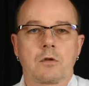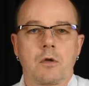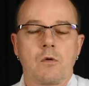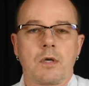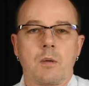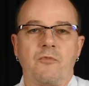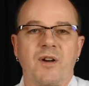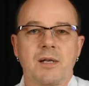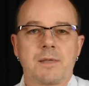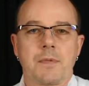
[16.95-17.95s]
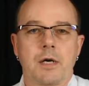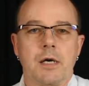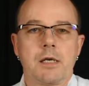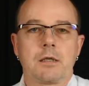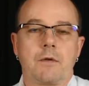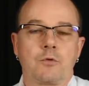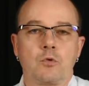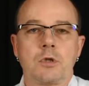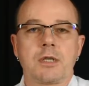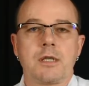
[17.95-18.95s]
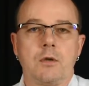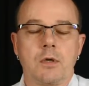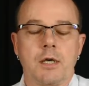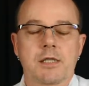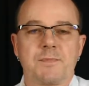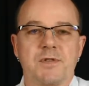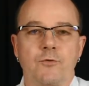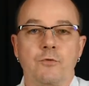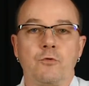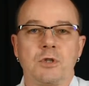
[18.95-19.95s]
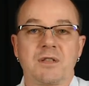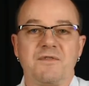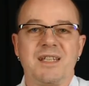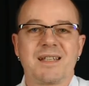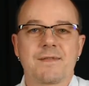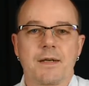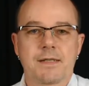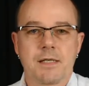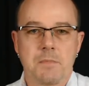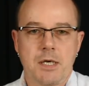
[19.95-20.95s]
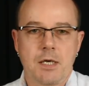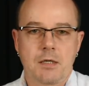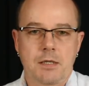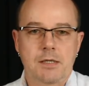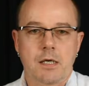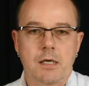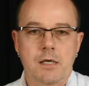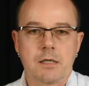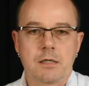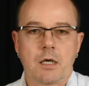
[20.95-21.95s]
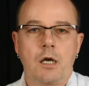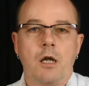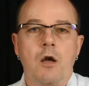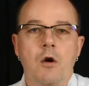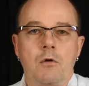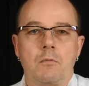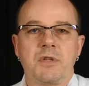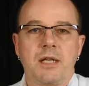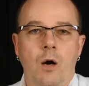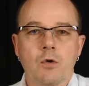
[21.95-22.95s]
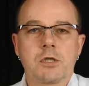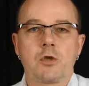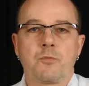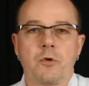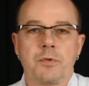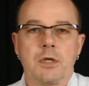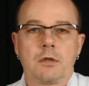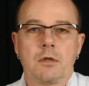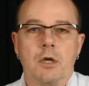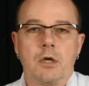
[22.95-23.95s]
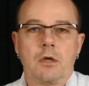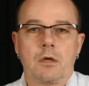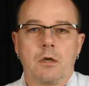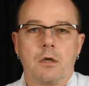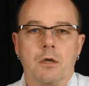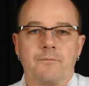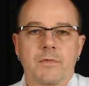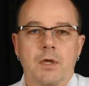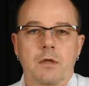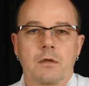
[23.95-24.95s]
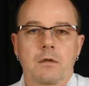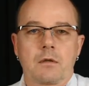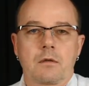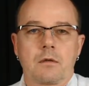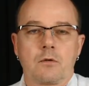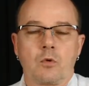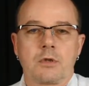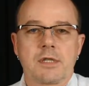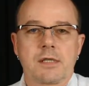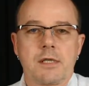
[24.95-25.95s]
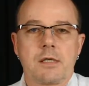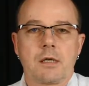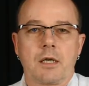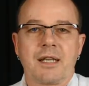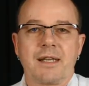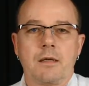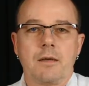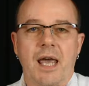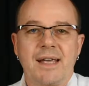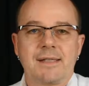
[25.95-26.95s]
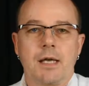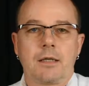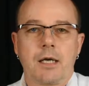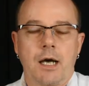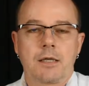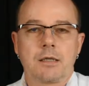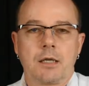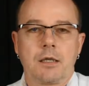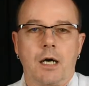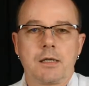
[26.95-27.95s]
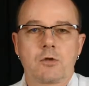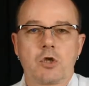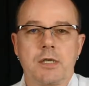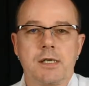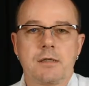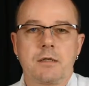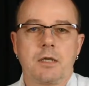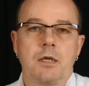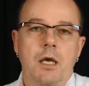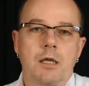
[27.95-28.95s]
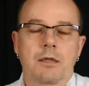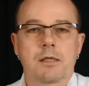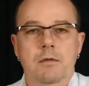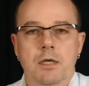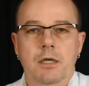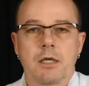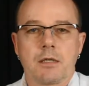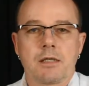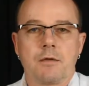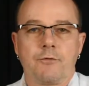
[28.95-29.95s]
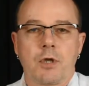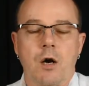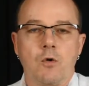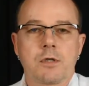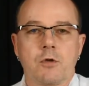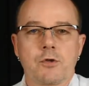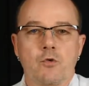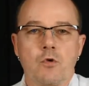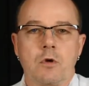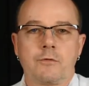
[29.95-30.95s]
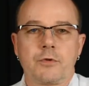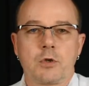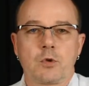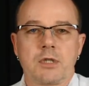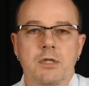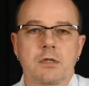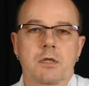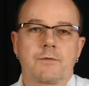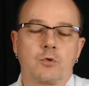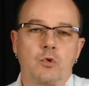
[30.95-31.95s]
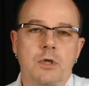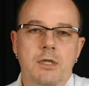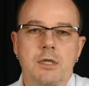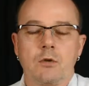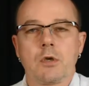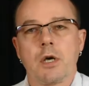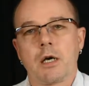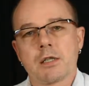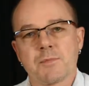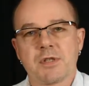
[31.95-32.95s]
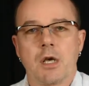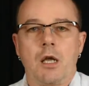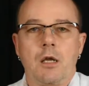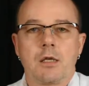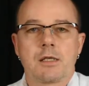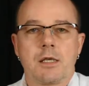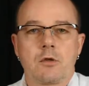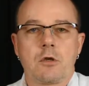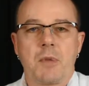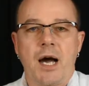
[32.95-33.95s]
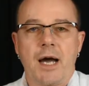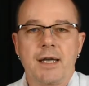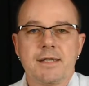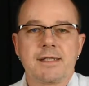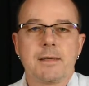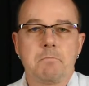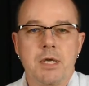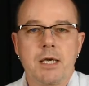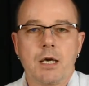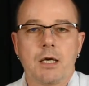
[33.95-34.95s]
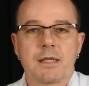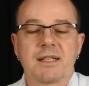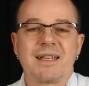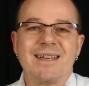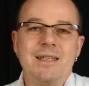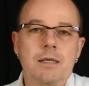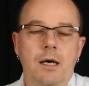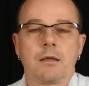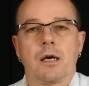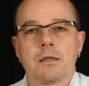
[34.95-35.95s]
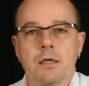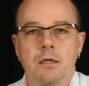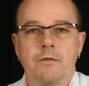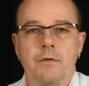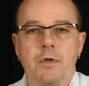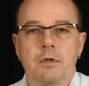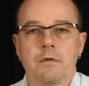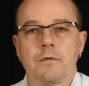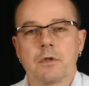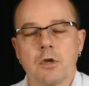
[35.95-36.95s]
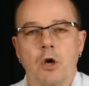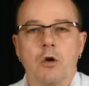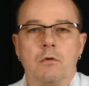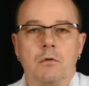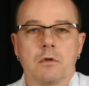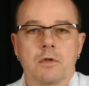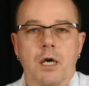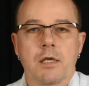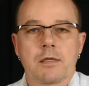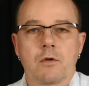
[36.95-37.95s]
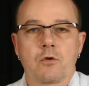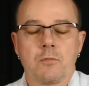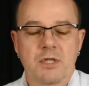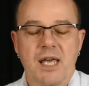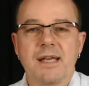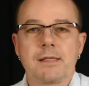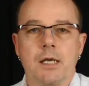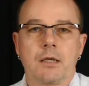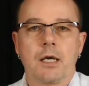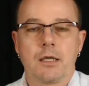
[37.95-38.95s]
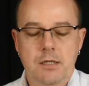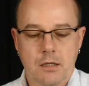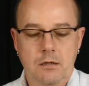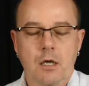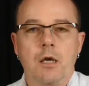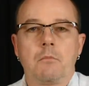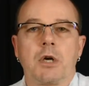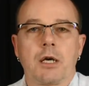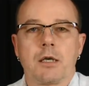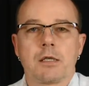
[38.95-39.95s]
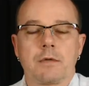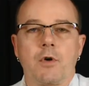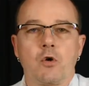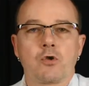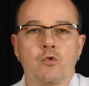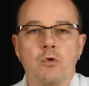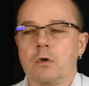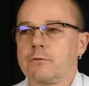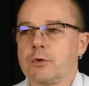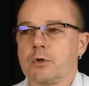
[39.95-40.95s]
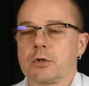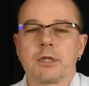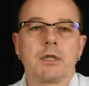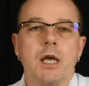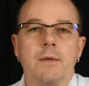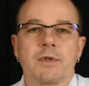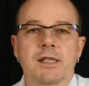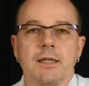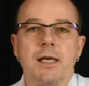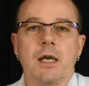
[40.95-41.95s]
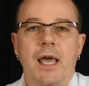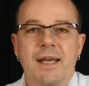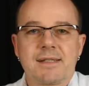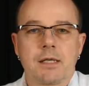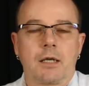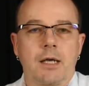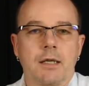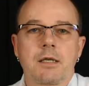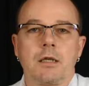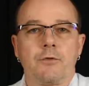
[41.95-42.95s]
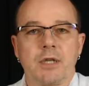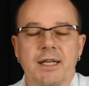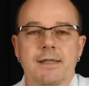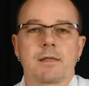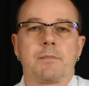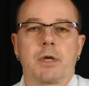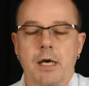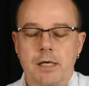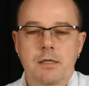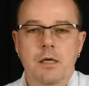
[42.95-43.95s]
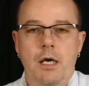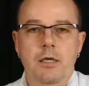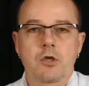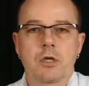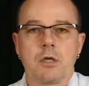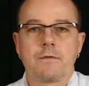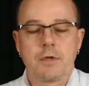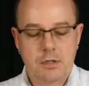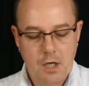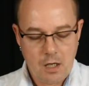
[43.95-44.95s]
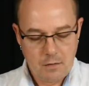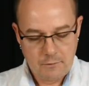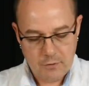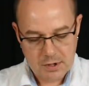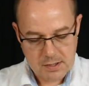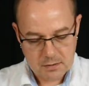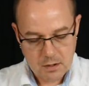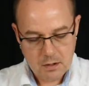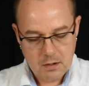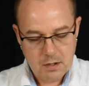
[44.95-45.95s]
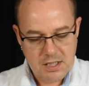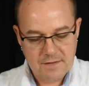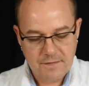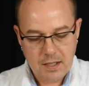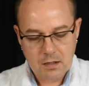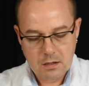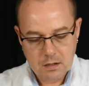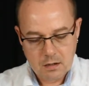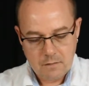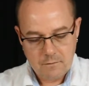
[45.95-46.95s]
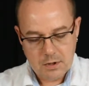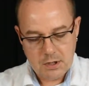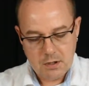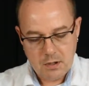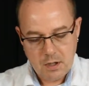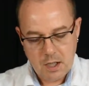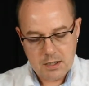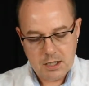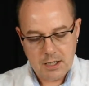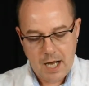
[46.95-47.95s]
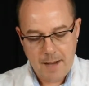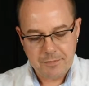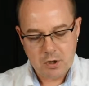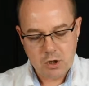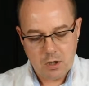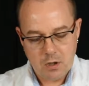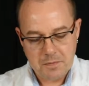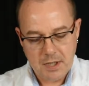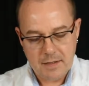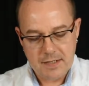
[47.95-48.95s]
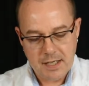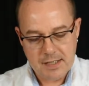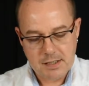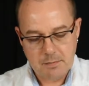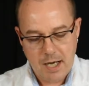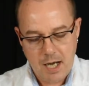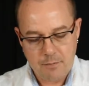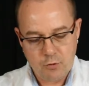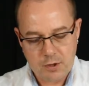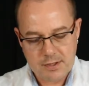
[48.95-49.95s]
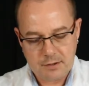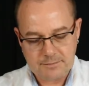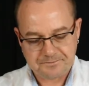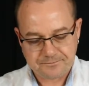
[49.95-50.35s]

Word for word: sondern auch einen Empfangsbereich, der von 100 kHz bis 524 MHz reicht. Um den auszuprobieren, ähm, lohnt es sich, eine externe Antenne anzuschließen, denn das Gerät ist von Haus aus so konfiguriert, dass von 100 kHz bis 10,1 MHz eine interne Antenne verwendet wird und alles darüber die externe Antenne. Man kann es aber auch so konfigurieren, dass eine externe Antenne für den ganzen Bereich eingestellt wird. Für diesen Zweck wird die Antenne abgeschraubt an der SMA-Buchse